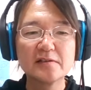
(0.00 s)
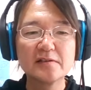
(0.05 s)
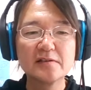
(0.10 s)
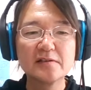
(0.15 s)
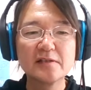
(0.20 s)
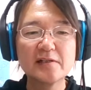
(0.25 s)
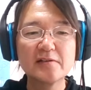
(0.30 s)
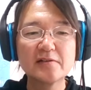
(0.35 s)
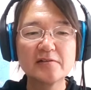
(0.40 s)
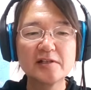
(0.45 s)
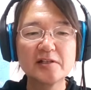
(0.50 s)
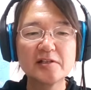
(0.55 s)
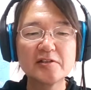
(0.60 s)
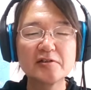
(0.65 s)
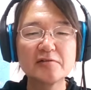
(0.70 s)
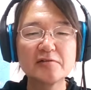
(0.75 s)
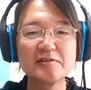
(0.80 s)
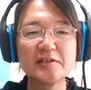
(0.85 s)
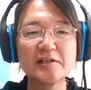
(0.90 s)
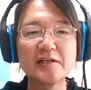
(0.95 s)
あの歴史
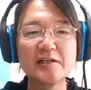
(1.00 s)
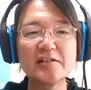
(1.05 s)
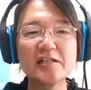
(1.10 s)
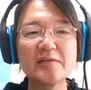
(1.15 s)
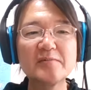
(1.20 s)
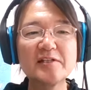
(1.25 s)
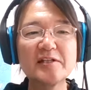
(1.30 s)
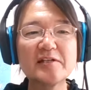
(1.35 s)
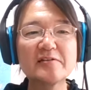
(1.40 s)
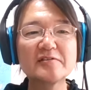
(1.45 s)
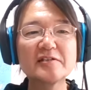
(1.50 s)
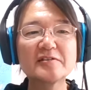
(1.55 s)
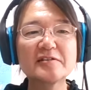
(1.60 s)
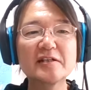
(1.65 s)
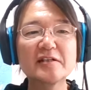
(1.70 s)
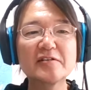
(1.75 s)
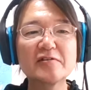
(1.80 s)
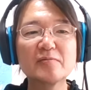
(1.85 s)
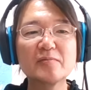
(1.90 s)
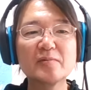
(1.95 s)
を振り返って見てるんですけ
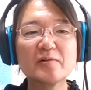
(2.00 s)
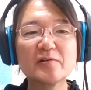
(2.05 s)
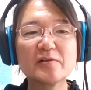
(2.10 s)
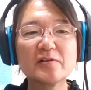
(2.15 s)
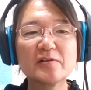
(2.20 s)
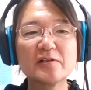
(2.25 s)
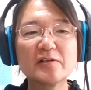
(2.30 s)
れども、